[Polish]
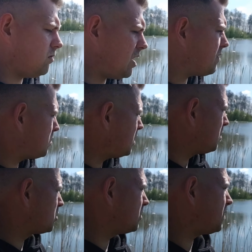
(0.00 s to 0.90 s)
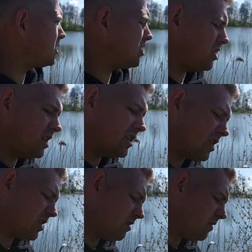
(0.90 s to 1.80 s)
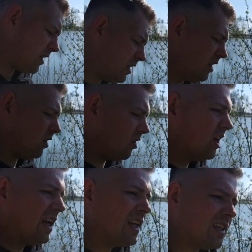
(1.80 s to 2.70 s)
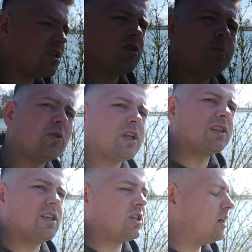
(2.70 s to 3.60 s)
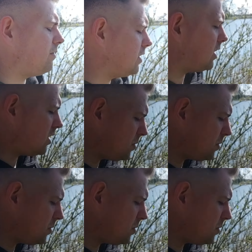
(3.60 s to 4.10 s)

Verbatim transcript: Nie wiem ile może ważyć, liczę, że 2 kilo Także no ponad dyszka, fajna